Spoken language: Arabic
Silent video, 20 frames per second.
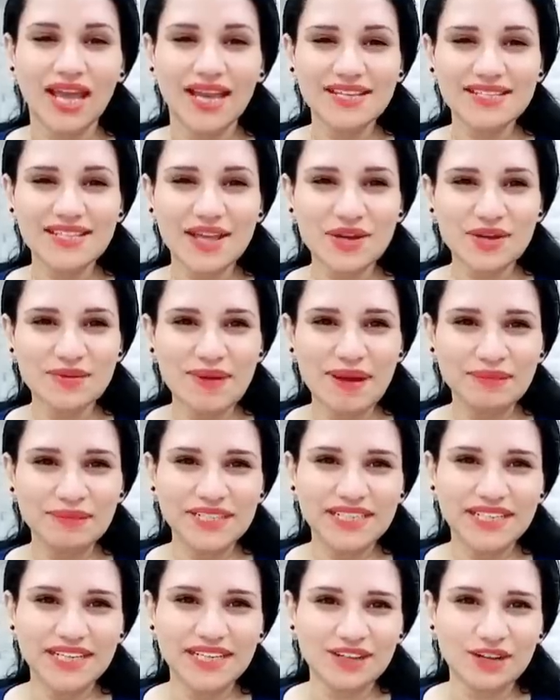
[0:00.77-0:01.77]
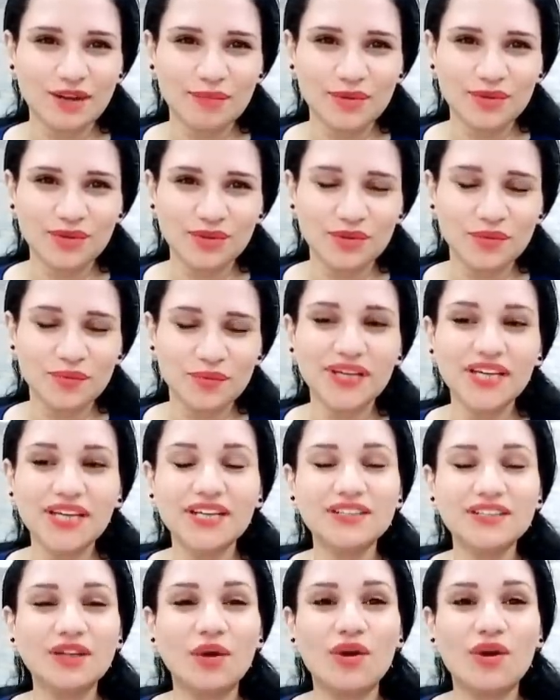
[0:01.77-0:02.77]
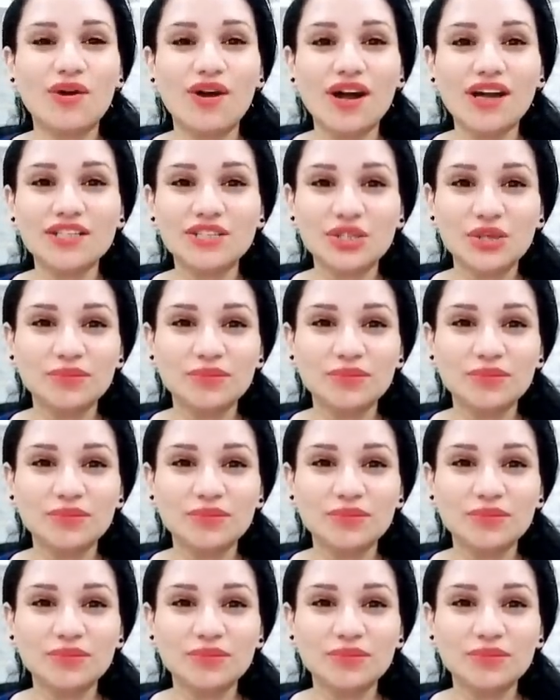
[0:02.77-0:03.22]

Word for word: ازيكم عاملين ايه يا رب تكونوا بخير توقعات